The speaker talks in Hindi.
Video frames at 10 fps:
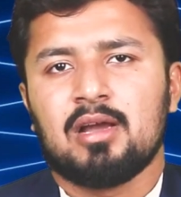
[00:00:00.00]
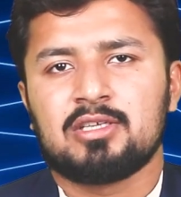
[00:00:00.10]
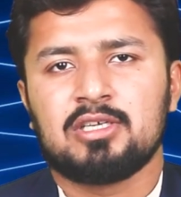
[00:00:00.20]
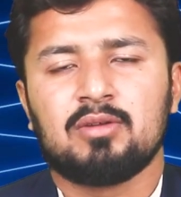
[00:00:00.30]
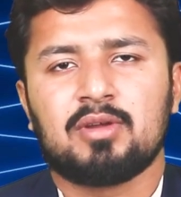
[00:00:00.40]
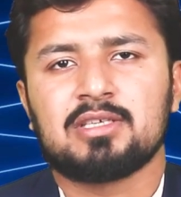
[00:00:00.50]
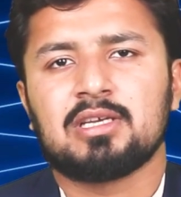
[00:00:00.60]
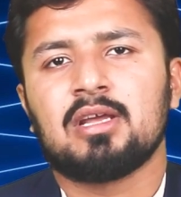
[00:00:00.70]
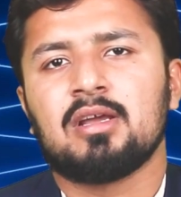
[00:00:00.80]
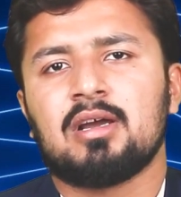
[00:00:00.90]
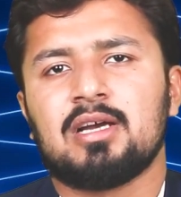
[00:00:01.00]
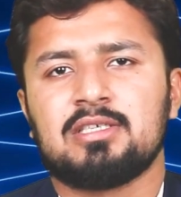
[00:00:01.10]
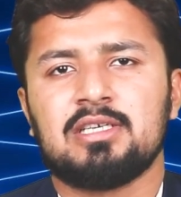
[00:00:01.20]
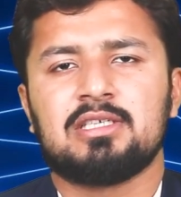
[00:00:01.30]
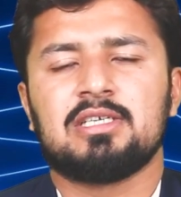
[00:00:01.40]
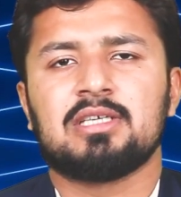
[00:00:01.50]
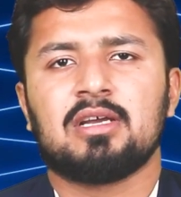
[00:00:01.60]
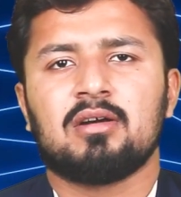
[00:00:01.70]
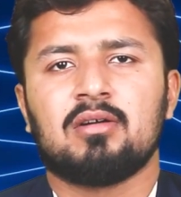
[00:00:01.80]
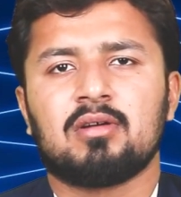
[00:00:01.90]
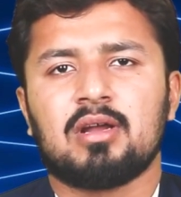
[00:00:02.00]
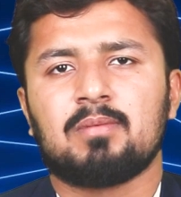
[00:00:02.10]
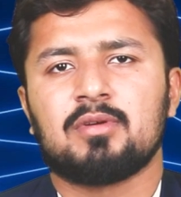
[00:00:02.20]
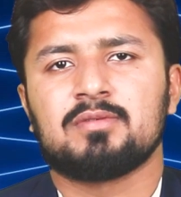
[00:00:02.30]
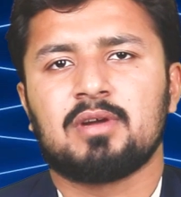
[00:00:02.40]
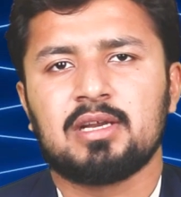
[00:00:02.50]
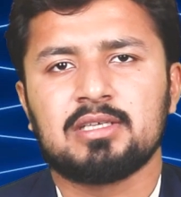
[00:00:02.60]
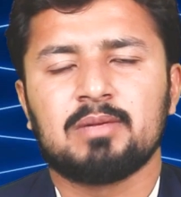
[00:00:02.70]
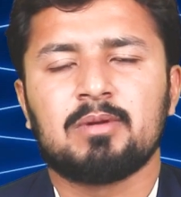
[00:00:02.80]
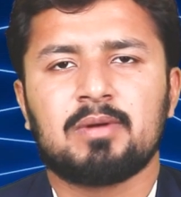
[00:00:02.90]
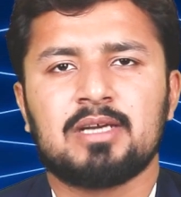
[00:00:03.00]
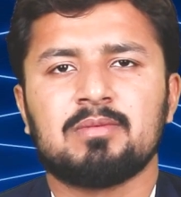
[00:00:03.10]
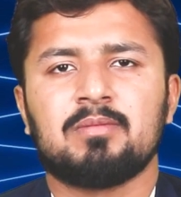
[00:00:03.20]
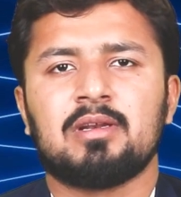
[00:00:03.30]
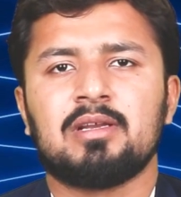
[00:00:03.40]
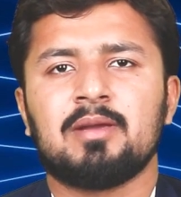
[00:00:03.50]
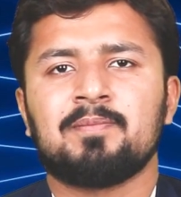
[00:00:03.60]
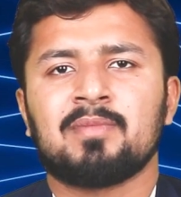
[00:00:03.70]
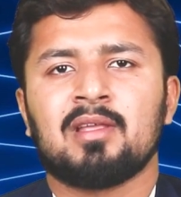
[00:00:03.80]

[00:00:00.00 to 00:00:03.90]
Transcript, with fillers: अच्छी लोकेशन है अच्छी चीज़ है और आपको इस वक्त रीज़नेबल प्राइस में मिल रही है